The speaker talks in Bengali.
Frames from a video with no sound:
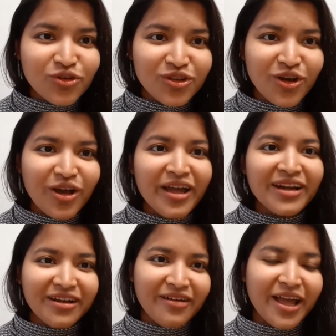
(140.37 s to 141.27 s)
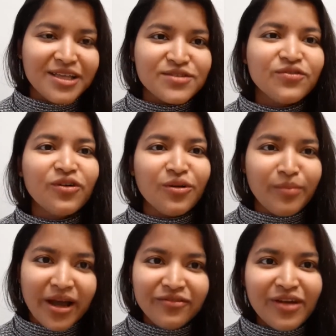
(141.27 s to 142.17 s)
করতে হয় একটা রাইস ফর
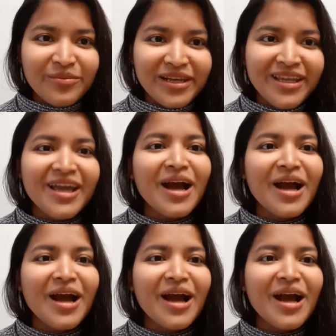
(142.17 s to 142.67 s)
মাই ফ্যামিলি